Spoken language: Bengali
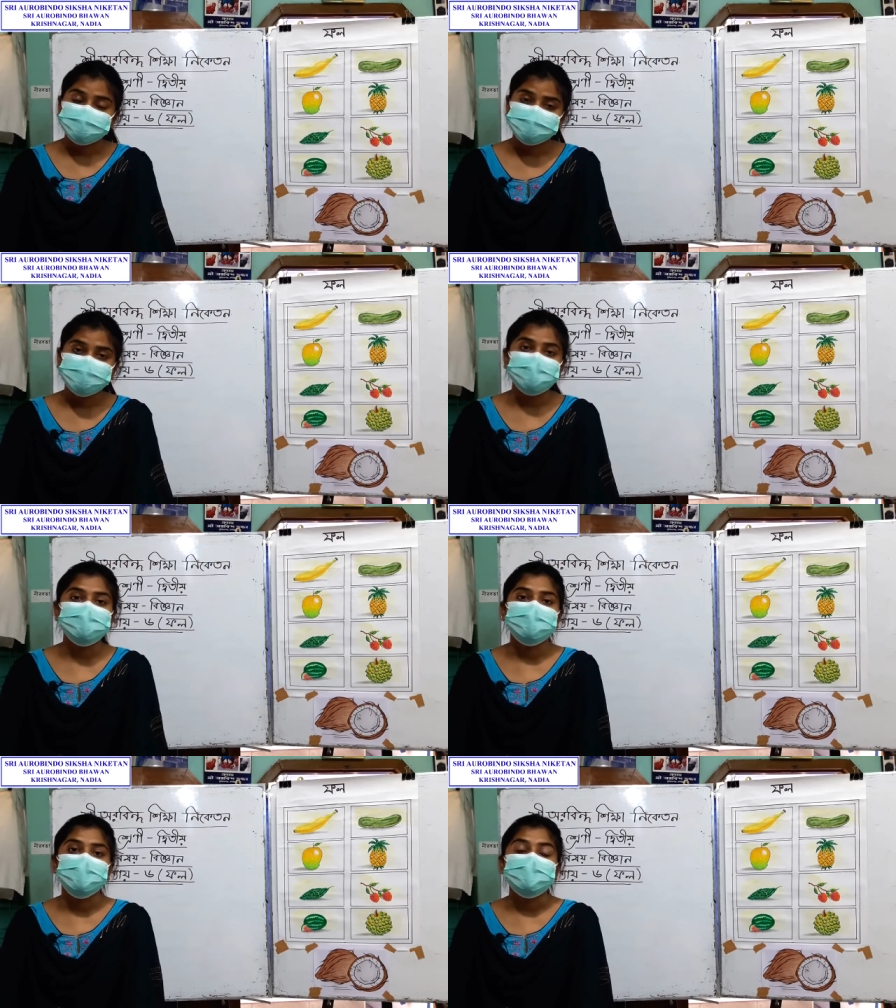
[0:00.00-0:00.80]
তবুও
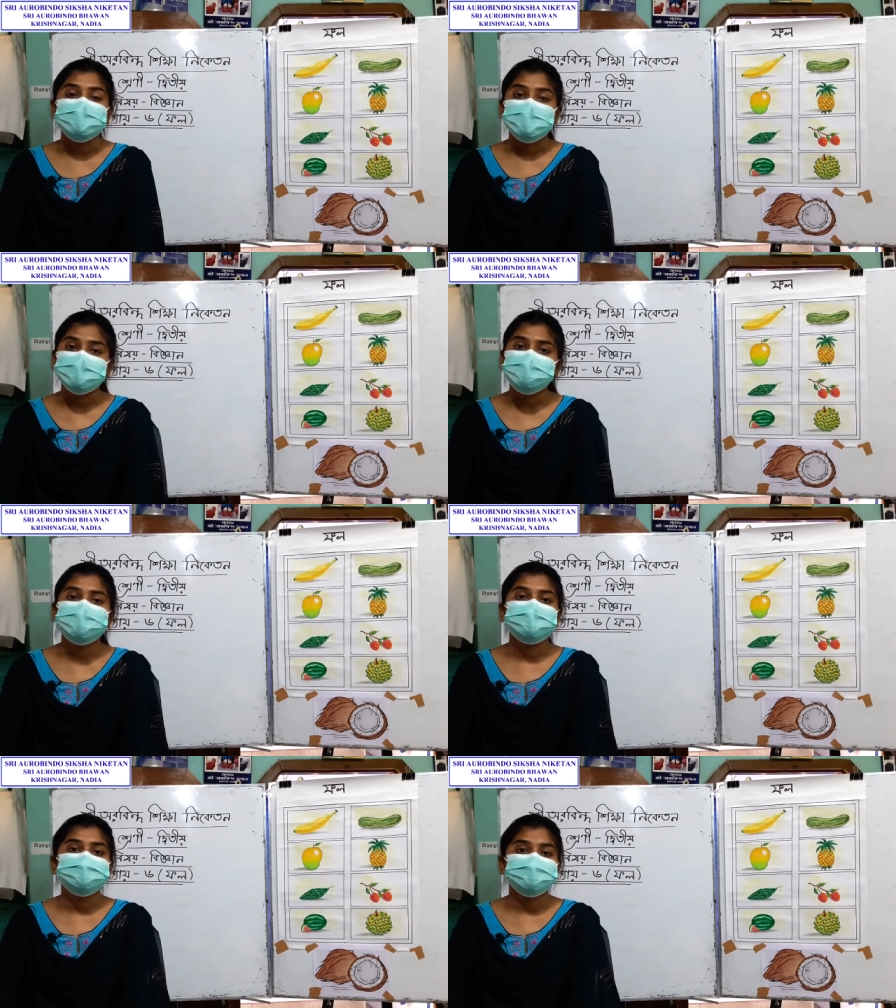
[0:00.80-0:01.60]
এগুলো
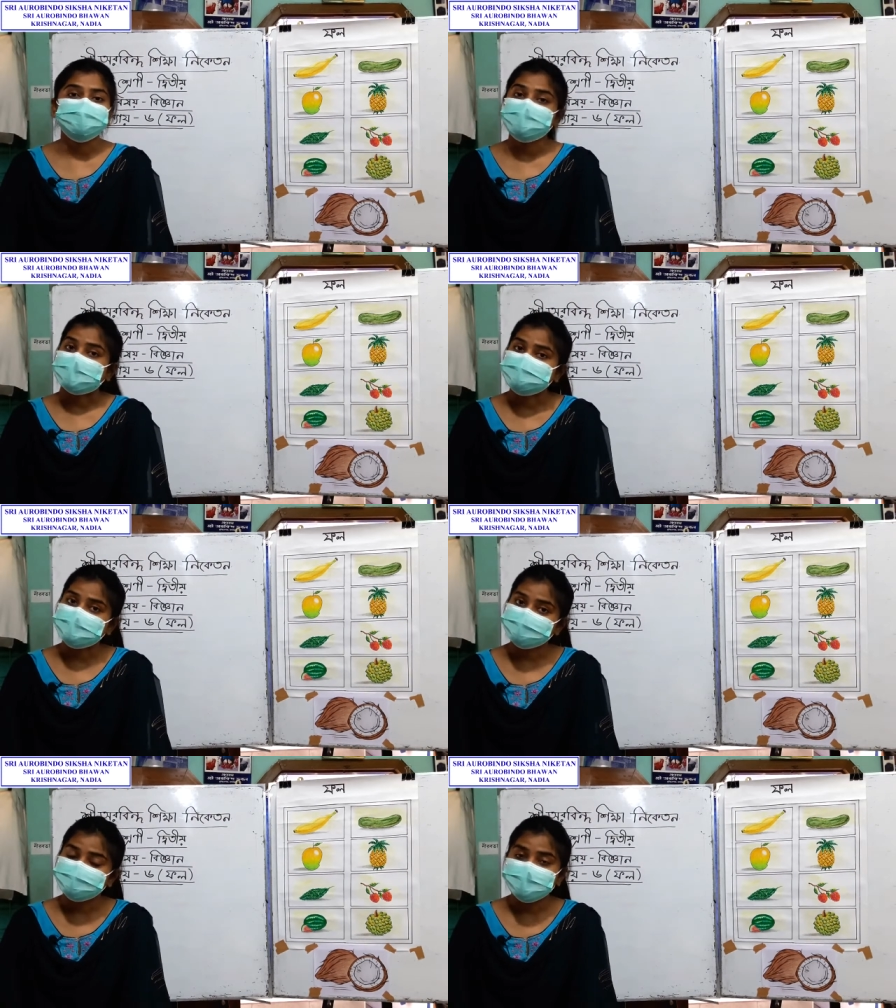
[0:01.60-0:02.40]
কিন্তু গাছের
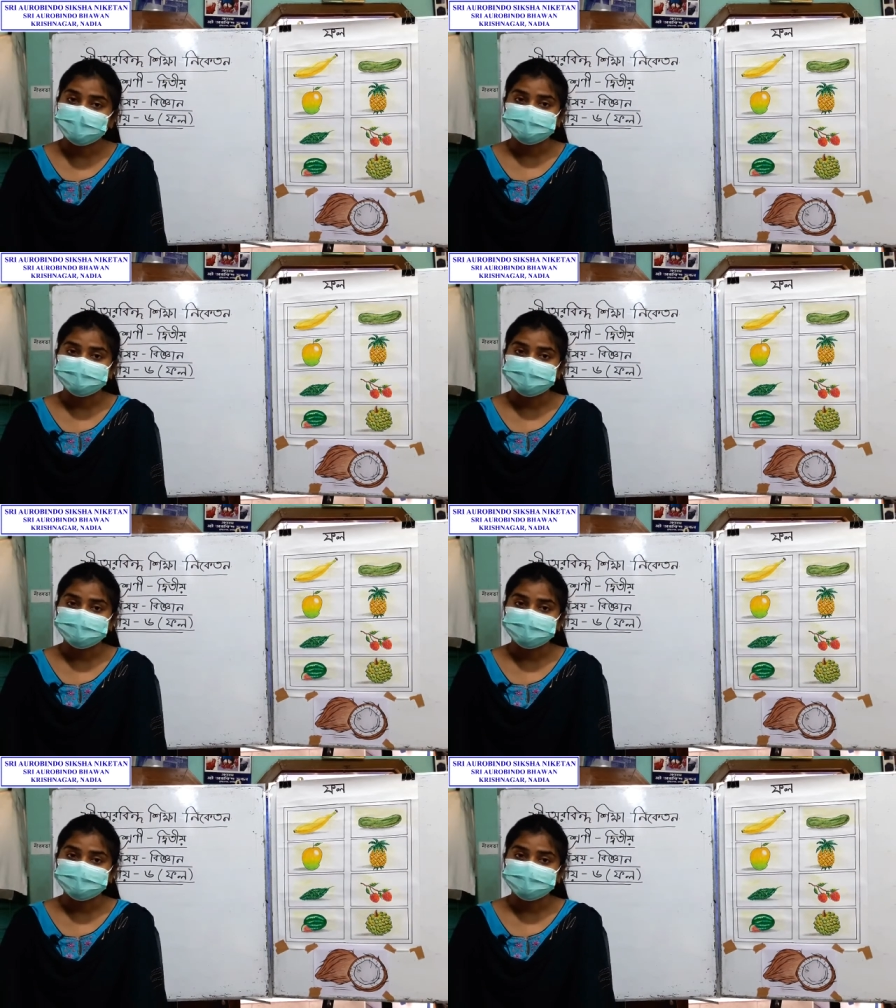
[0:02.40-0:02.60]
ফল